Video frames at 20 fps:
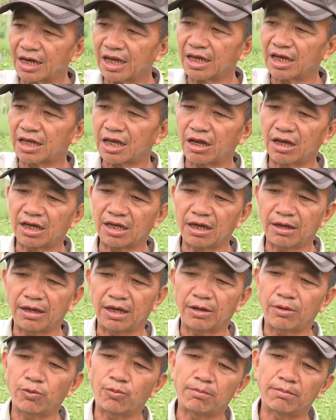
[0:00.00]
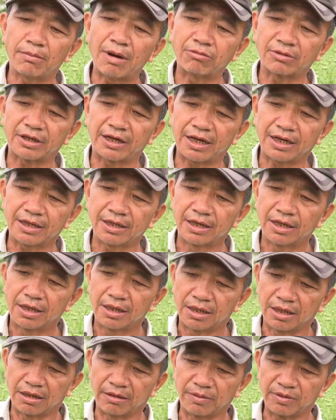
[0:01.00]
cái cái cái bông này nè
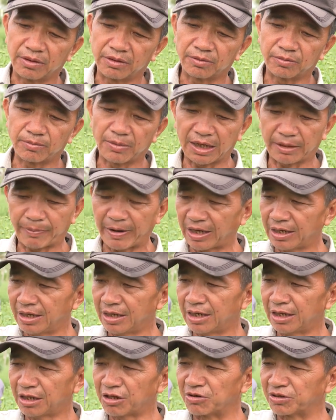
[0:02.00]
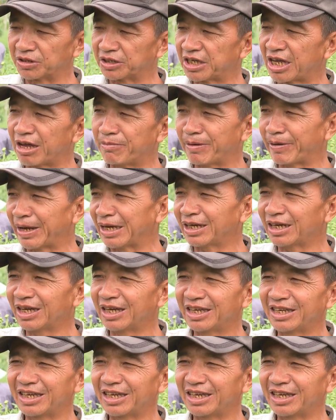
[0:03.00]
mình phải phải thường xuyên phải